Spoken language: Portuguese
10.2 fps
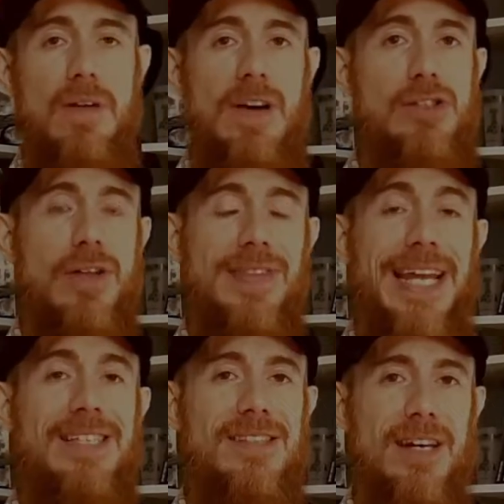faz só
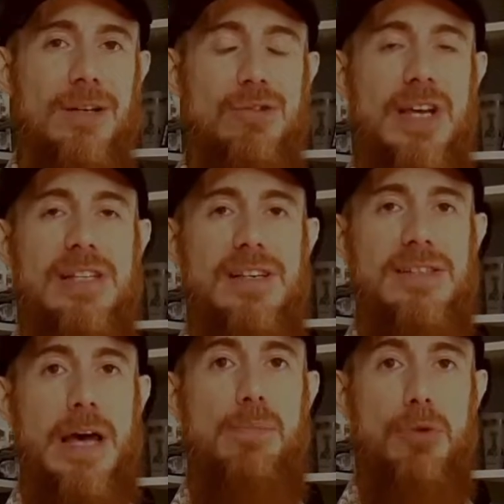3 anos que eles
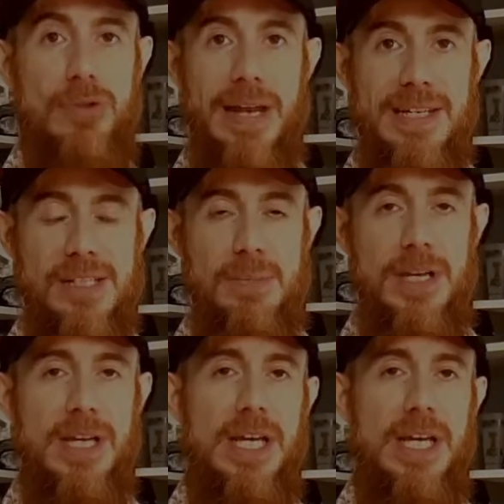lançaram Brutalism